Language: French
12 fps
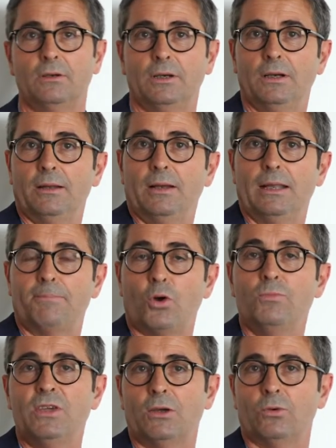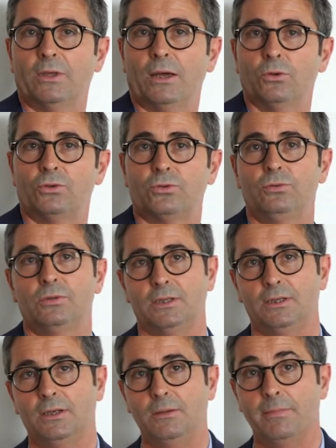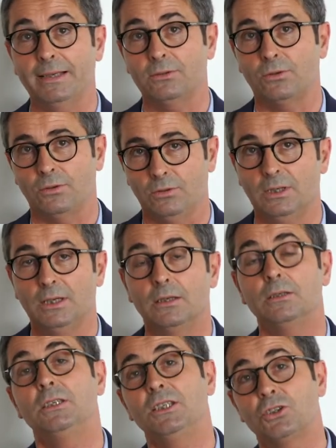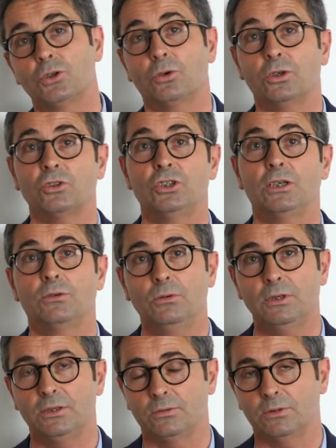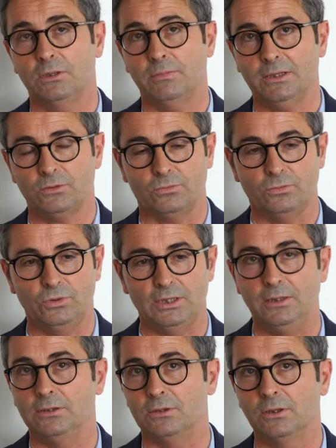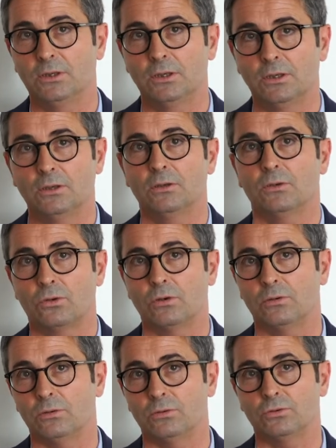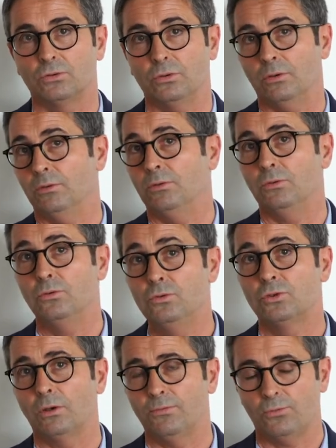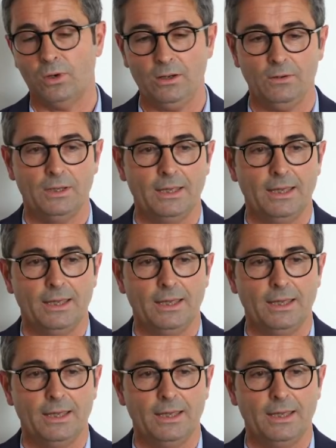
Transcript: Les, premiers qu'on a reçus, c'était les masques dits chirurgicaux, qui sont des masques qu'on utilise que sur une seule fois.